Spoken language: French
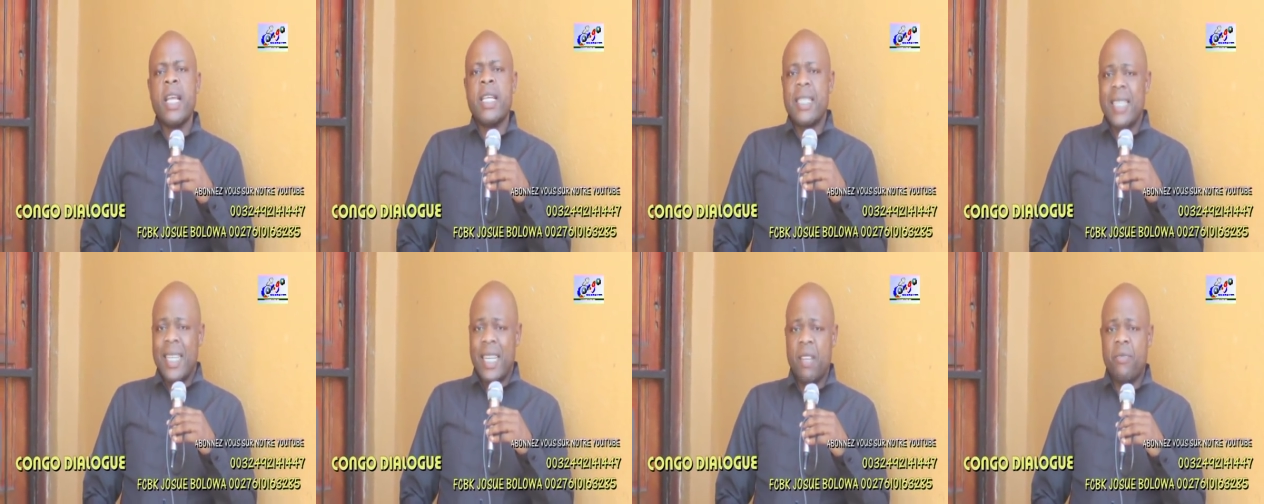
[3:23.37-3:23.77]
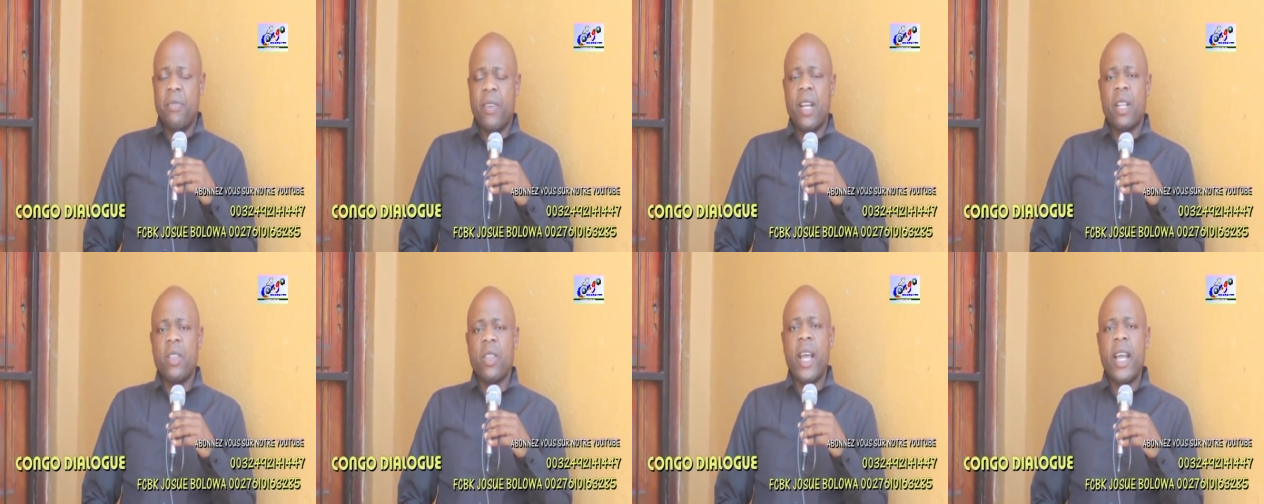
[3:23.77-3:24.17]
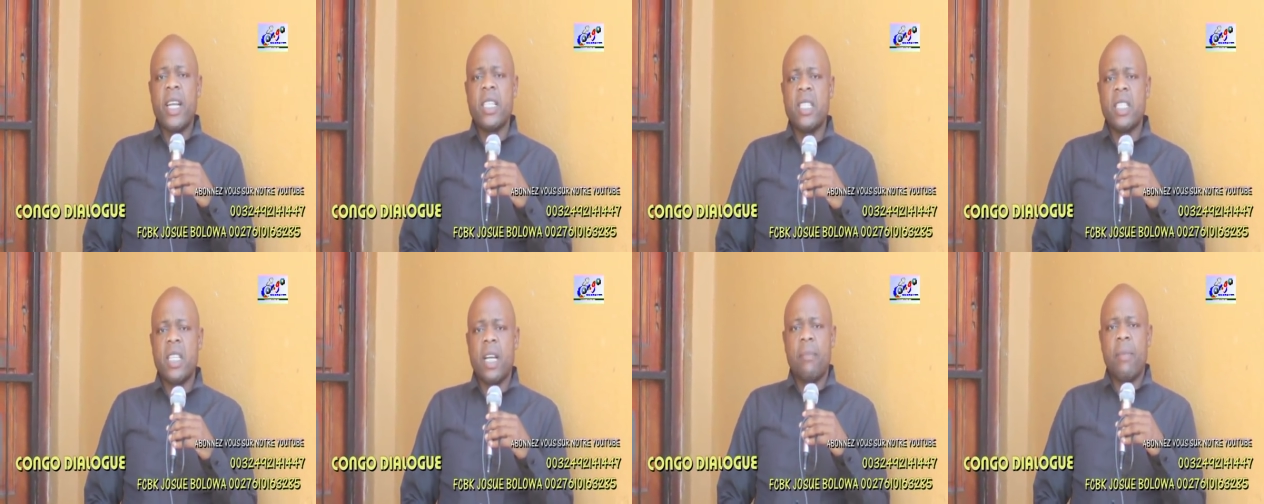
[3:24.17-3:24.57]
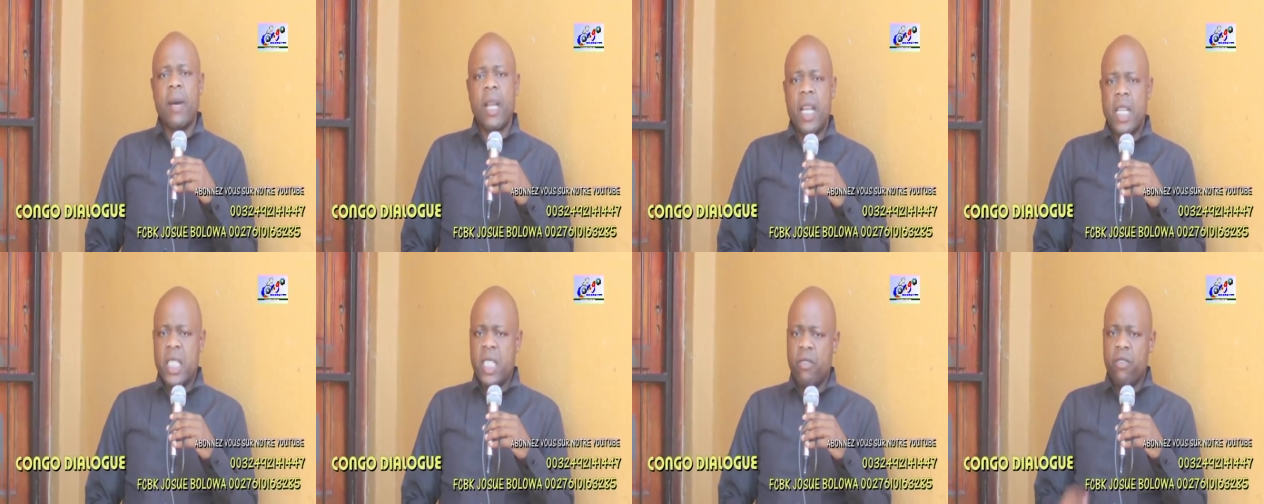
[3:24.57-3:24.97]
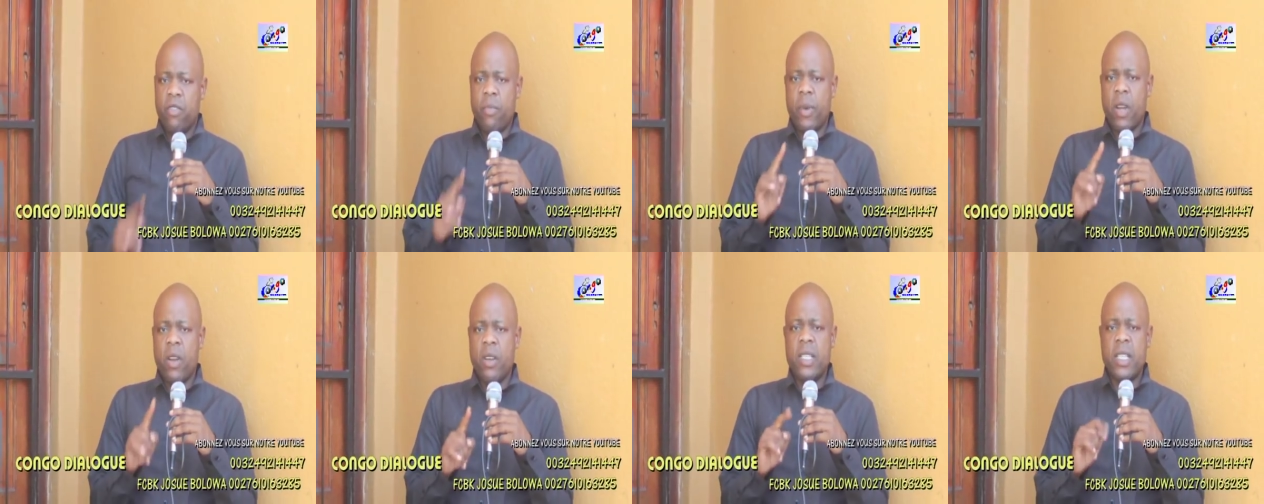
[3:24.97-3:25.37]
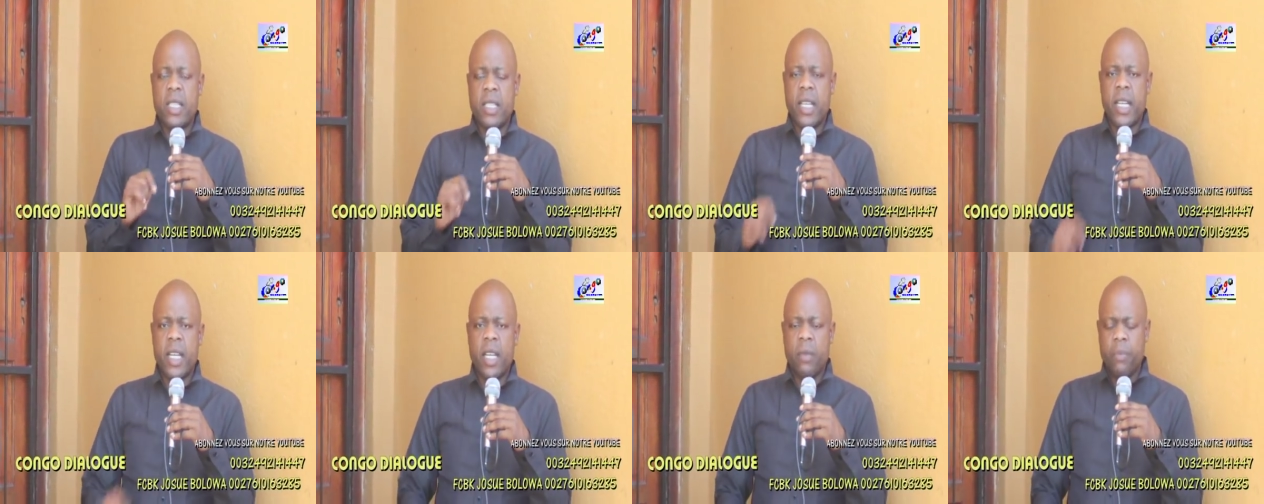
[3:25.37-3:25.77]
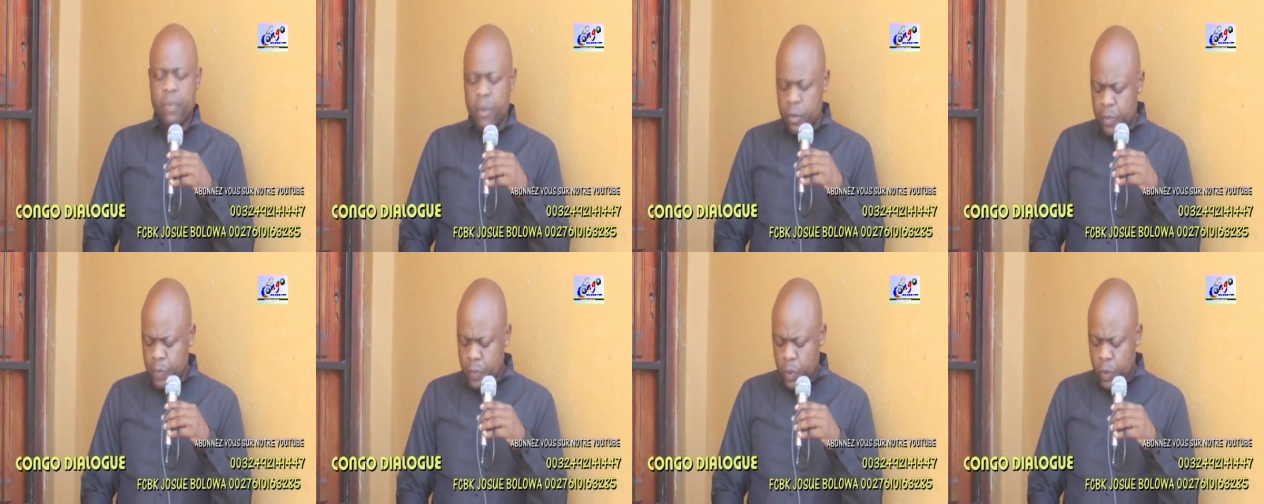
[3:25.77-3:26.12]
Sacrificateur Aïdji Kabbalah, je vais vous balancer ces clips